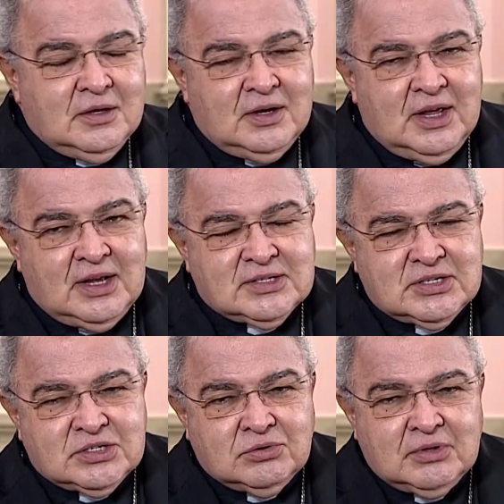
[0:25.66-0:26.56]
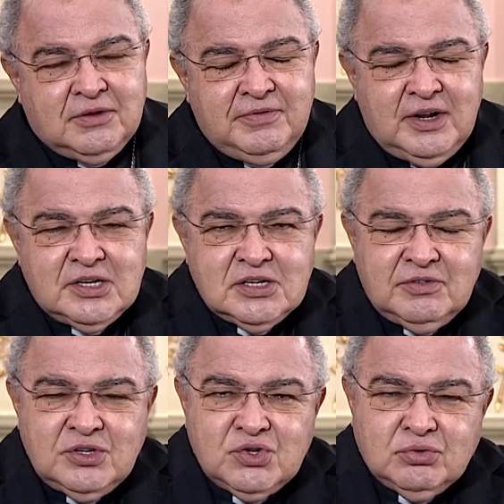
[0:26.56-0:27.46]
Nessa segunda-feira, dia
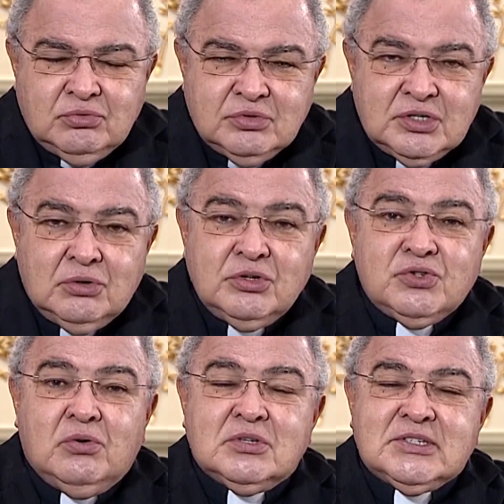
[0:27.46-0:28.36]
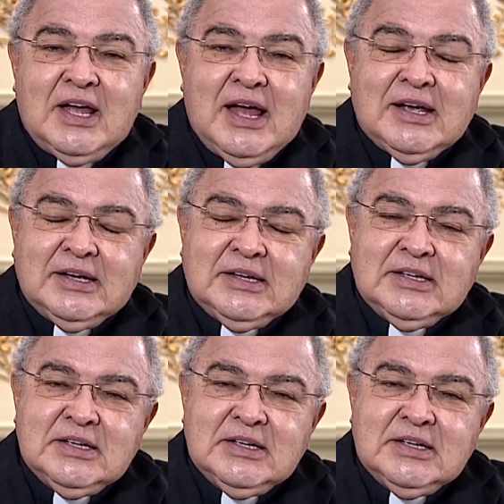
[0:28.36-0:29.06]
21, São Luís Gonzaga,